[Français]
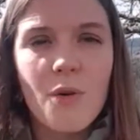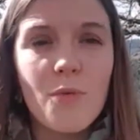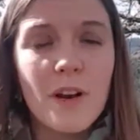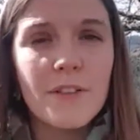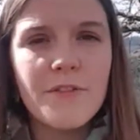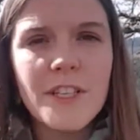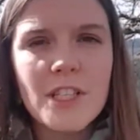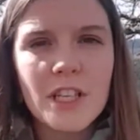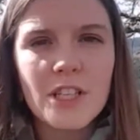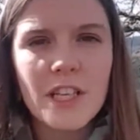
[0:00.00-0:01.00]
ou allez vite
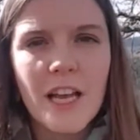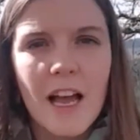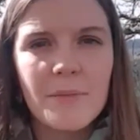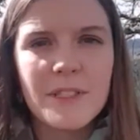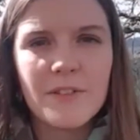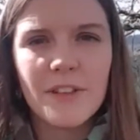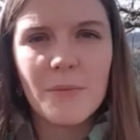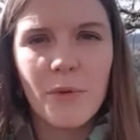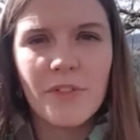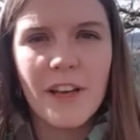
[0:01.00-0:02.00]
chercher un petit
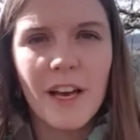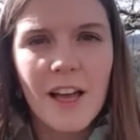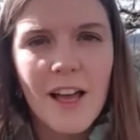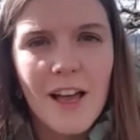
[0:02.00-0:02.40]
vêtement vert.